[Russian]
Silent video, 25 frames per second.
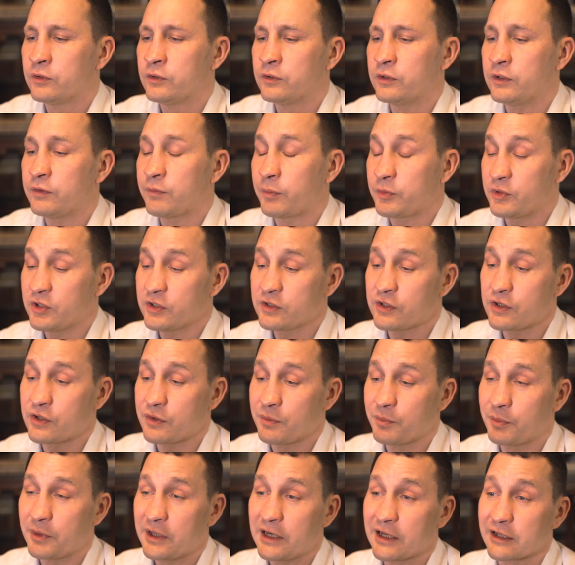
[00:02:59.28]
И вообще за этим
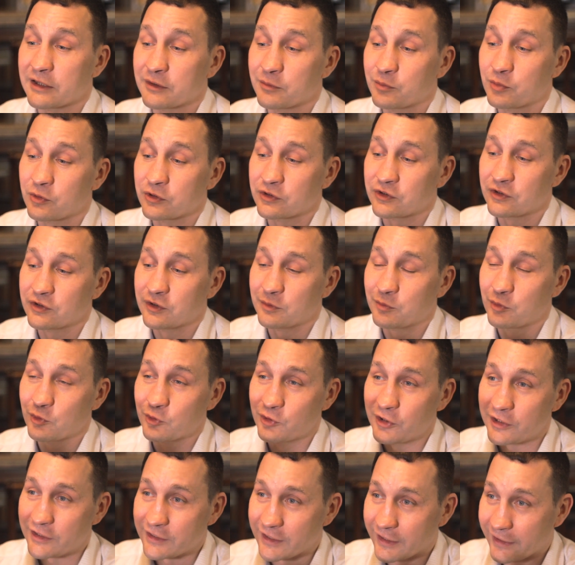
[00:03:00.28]
приятно просто
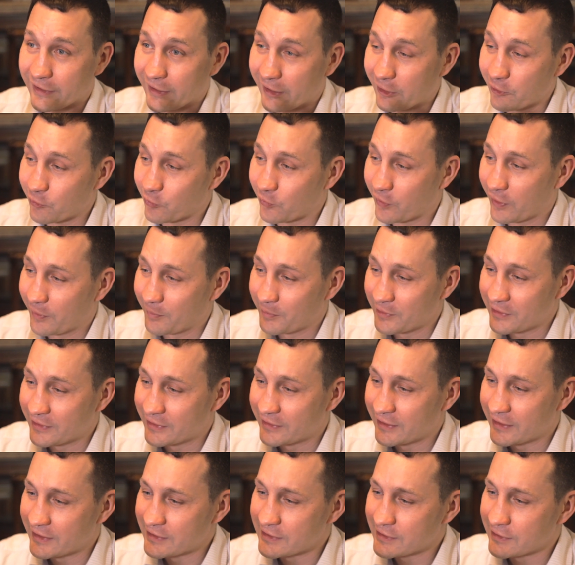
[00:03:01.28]
наблюдать, такая легкая
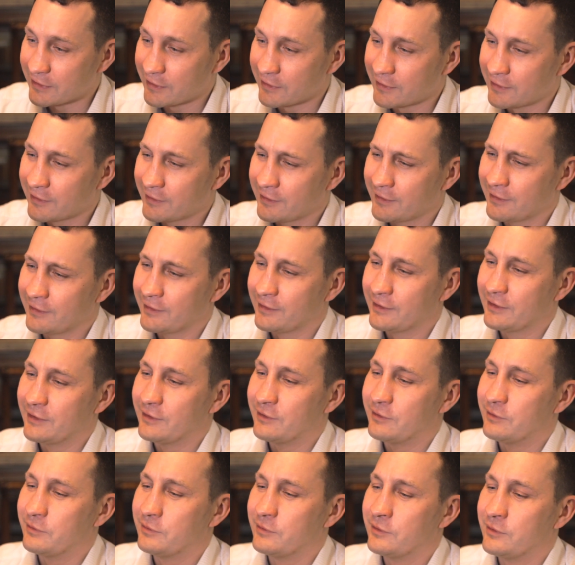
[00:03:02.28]
медитация,
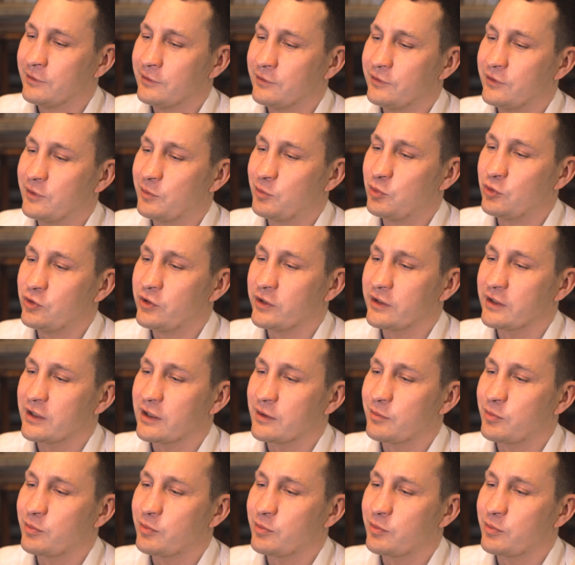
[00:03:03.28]
наблюдать, как